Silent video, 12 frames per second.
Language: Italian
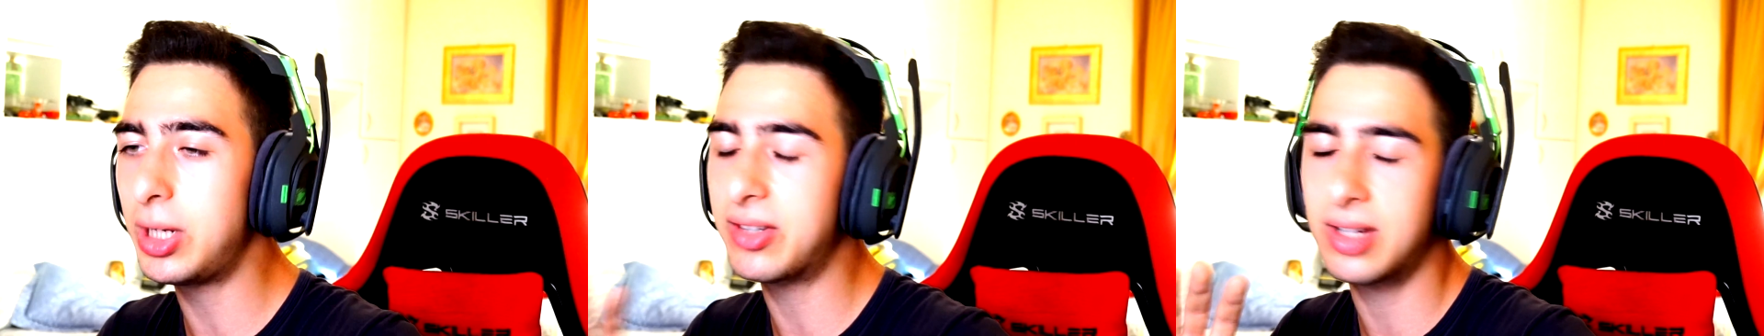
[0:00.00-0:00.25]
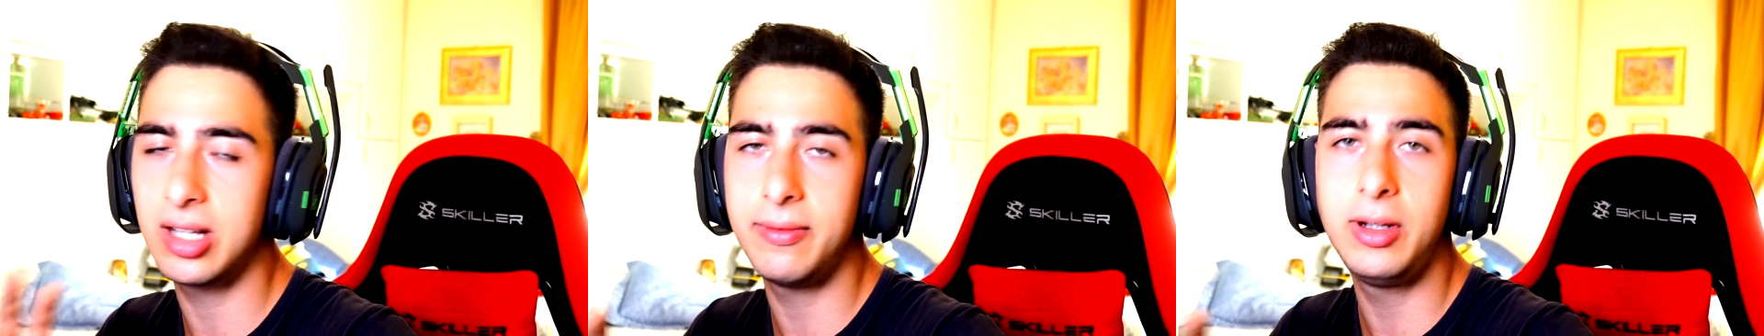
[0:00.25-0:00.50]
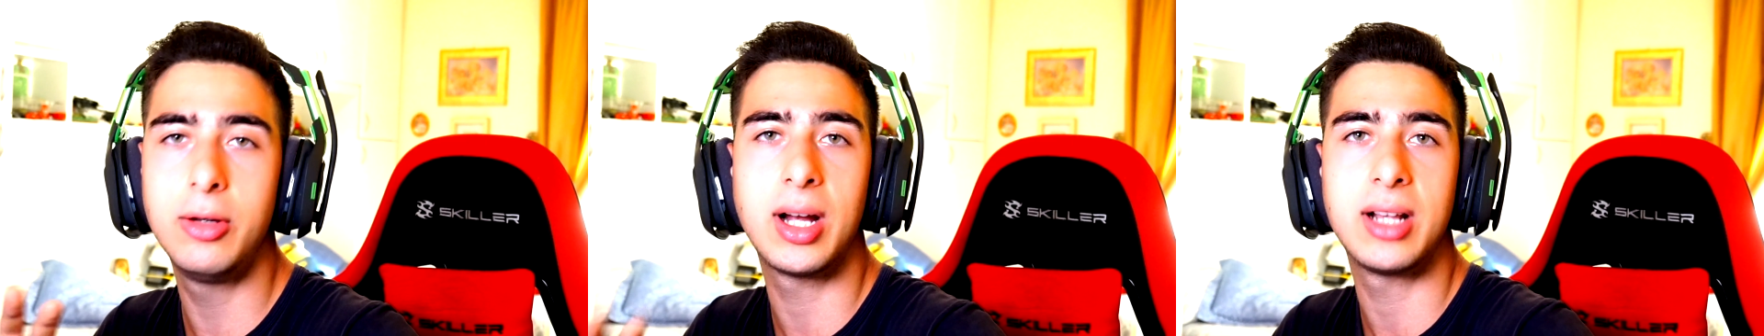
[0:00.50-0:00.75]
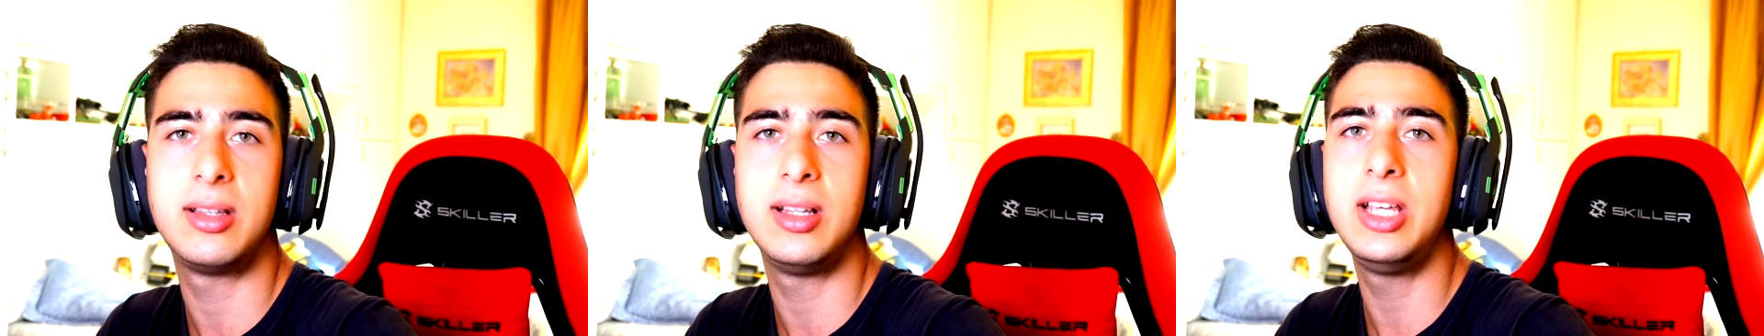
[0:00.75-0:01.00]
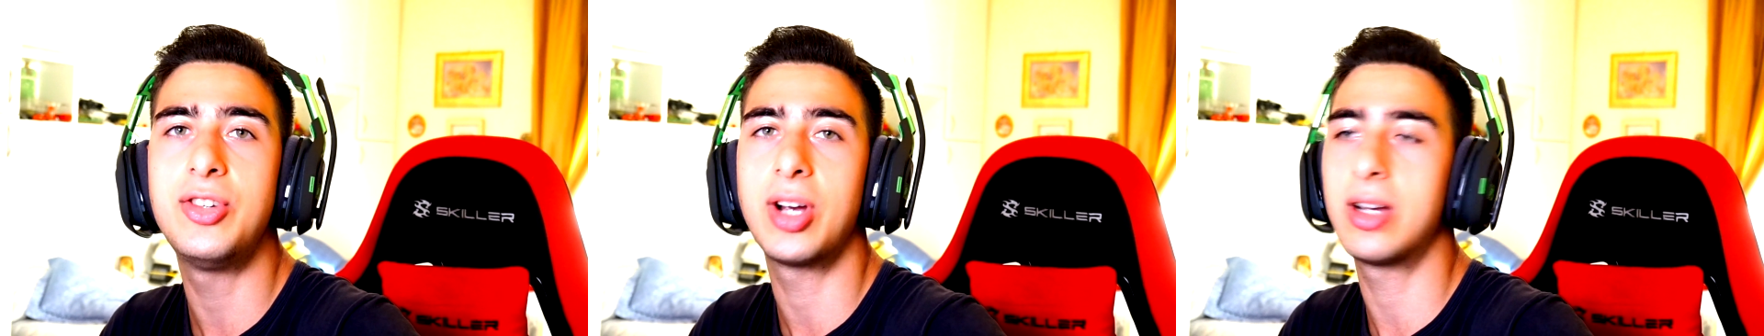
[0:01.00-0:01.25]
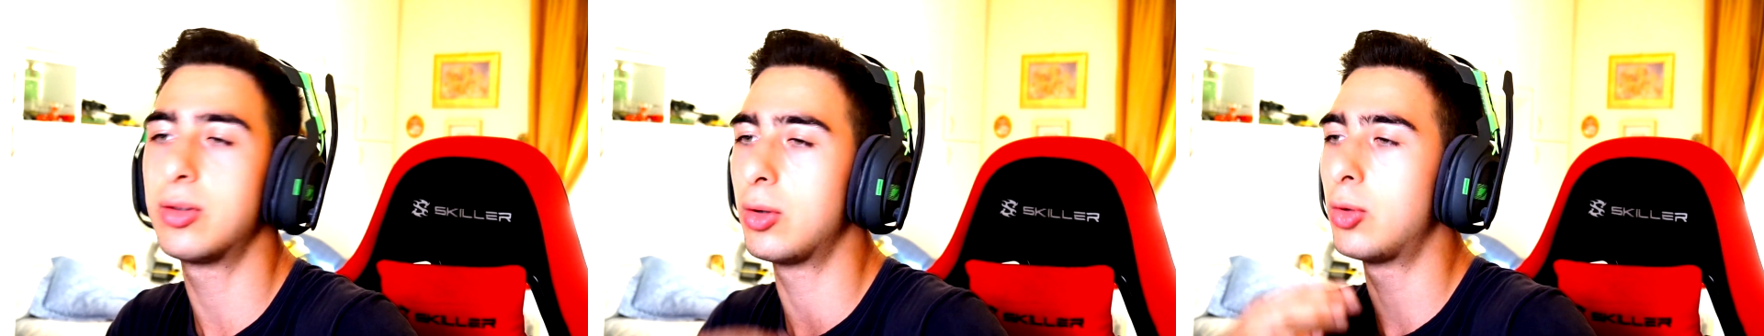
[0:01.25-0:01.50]
Poi la scheda video che ti
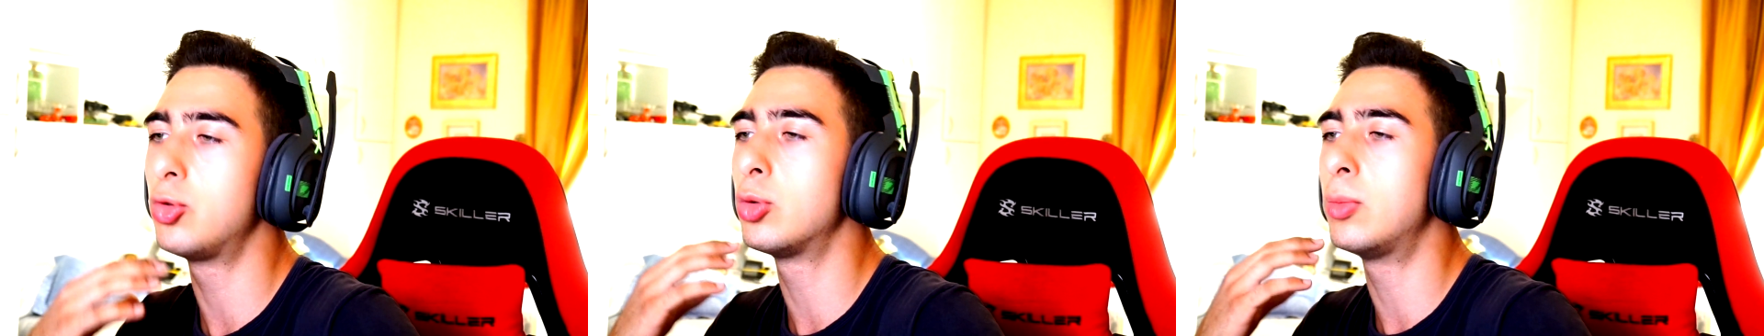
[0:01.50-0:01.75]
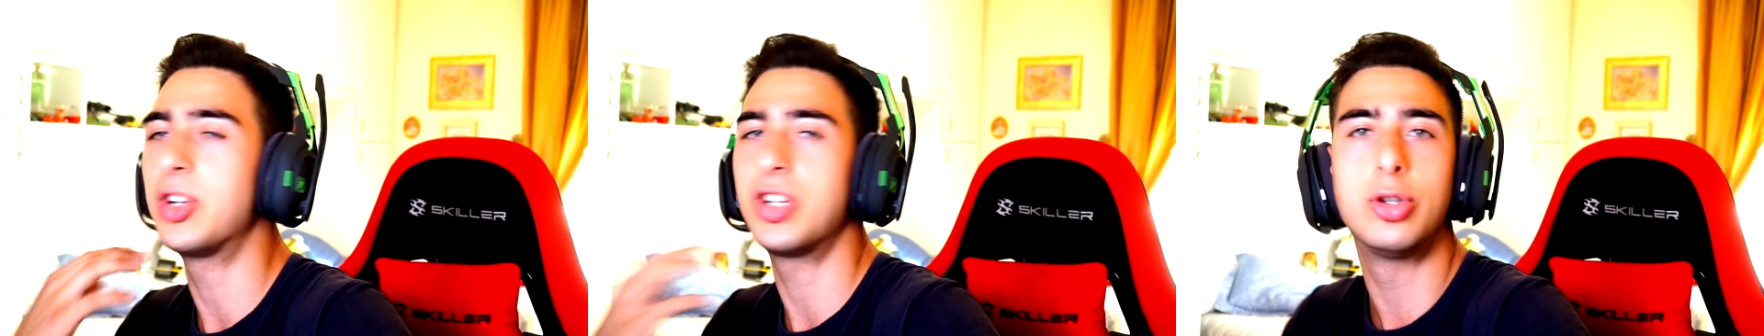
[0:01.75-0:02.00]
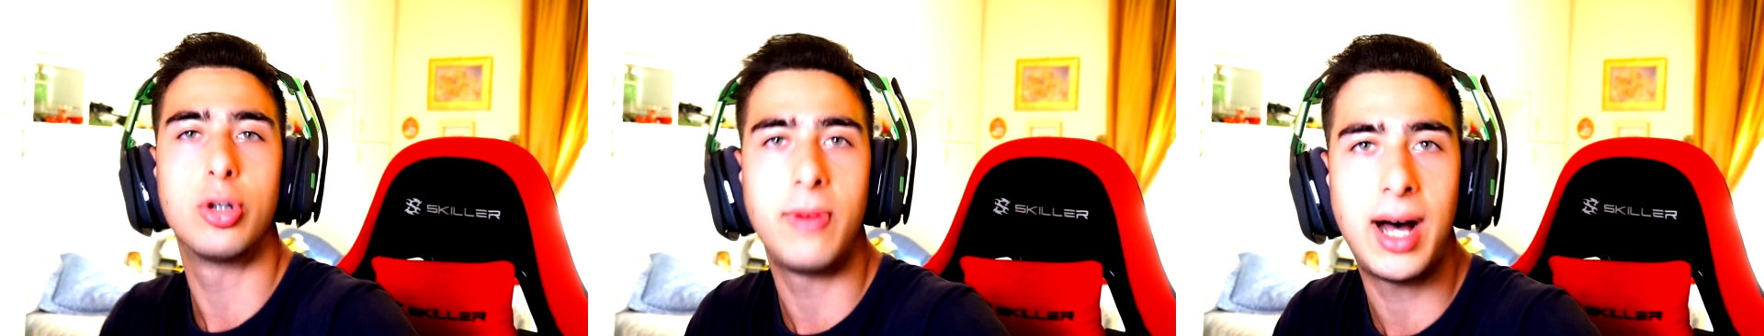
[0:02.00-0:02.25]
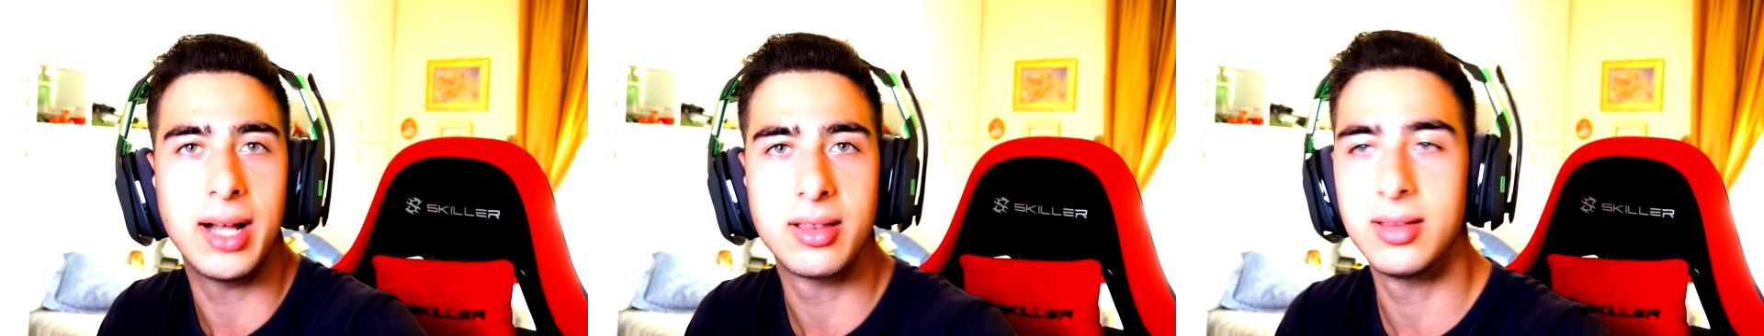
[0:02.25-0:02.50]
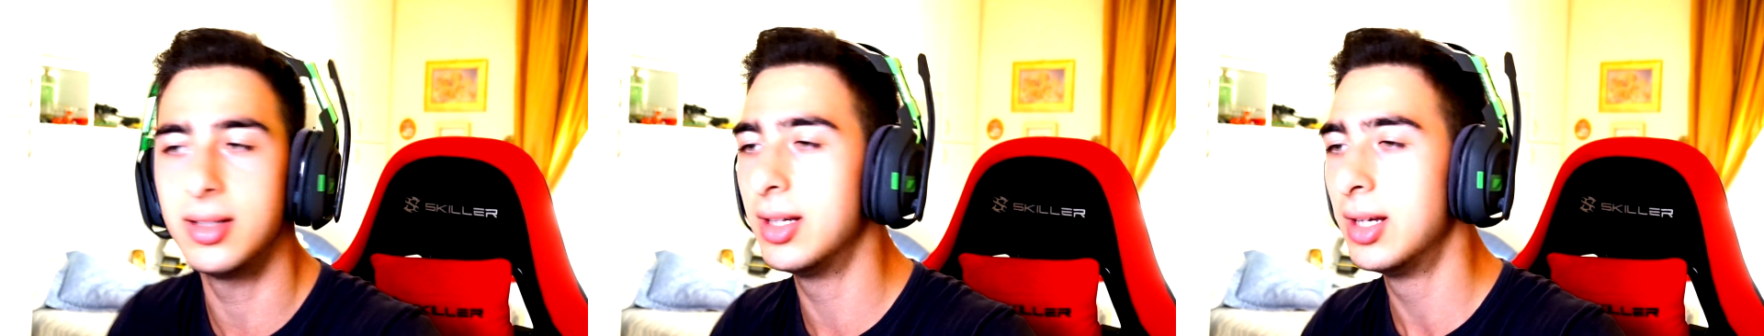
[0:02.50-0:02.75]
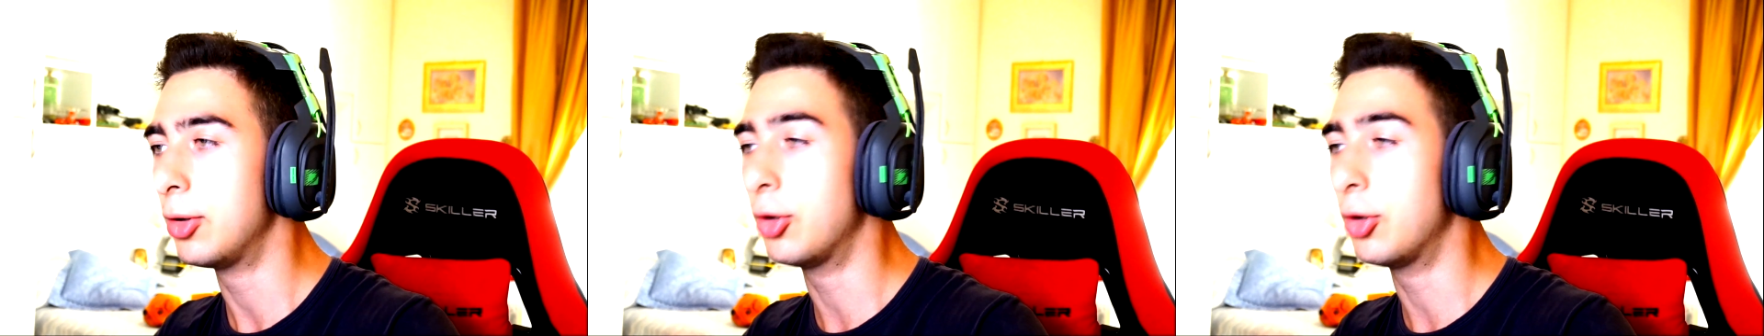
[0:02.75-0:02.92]
dice che so consuma 100 watt,